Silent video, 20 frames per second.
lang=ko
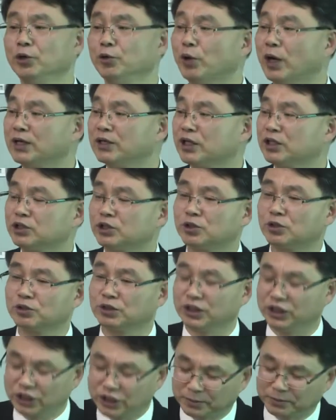
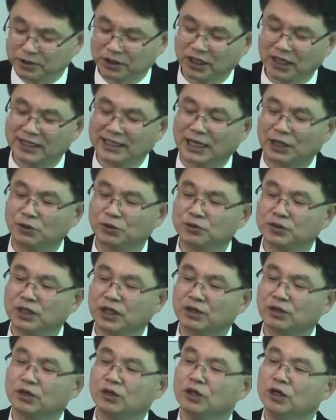요한계시록 20장에 나온
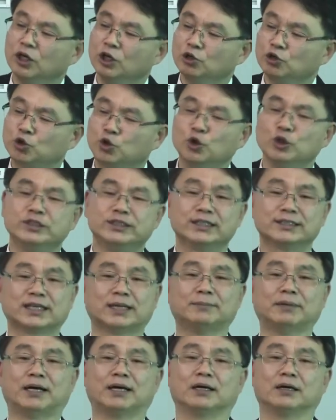대로 둘째
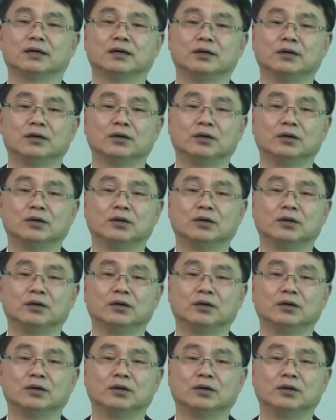사망